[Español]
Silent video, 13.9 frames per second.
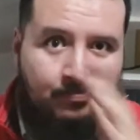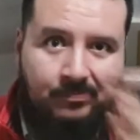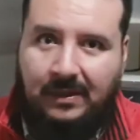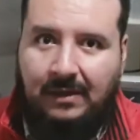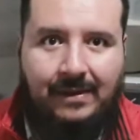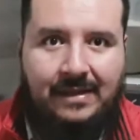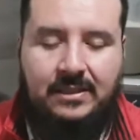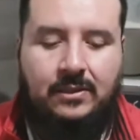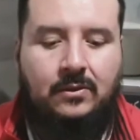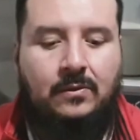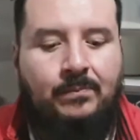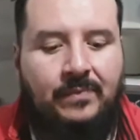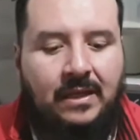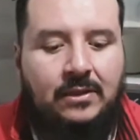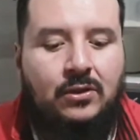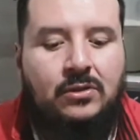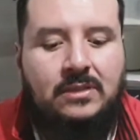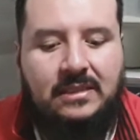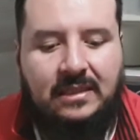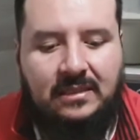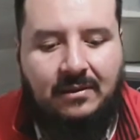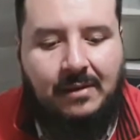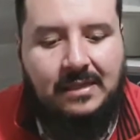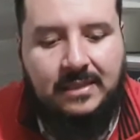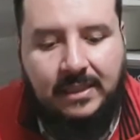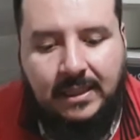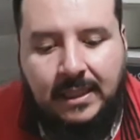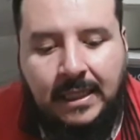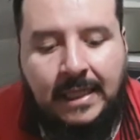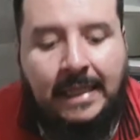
El básico. Entonces, ¿qué se va a hacer?